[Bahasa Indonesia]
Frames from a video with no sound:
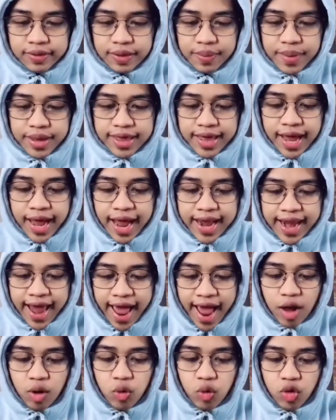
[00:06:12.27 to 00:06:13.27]
Sebenarnya ada
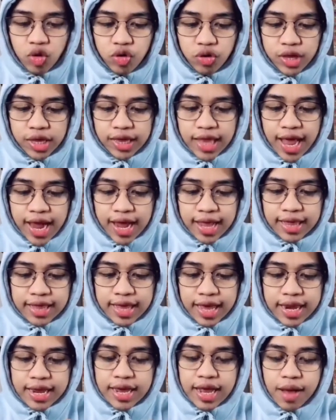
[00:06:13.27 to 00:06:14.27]
aku cuci tangan
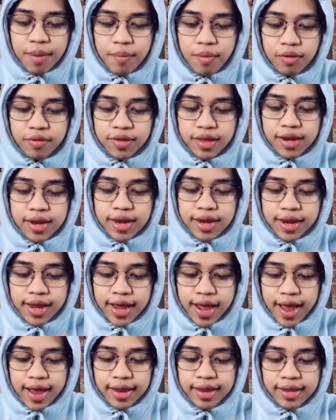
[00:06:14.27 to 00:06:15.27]
jadi nggak bosenin
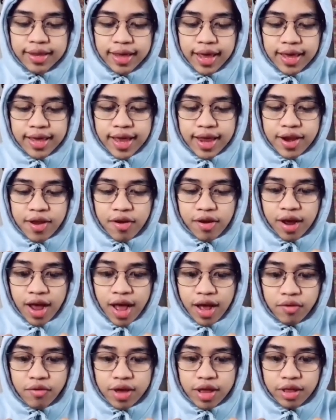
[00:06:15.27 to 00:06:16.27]
kan? Iya, iya dong,
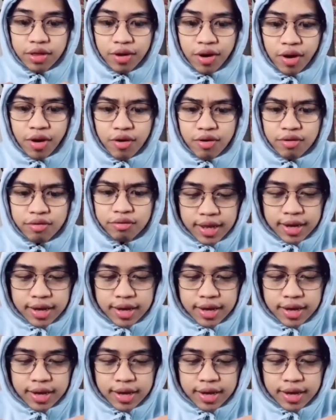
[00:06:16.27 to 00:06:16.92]
aku gitu loh.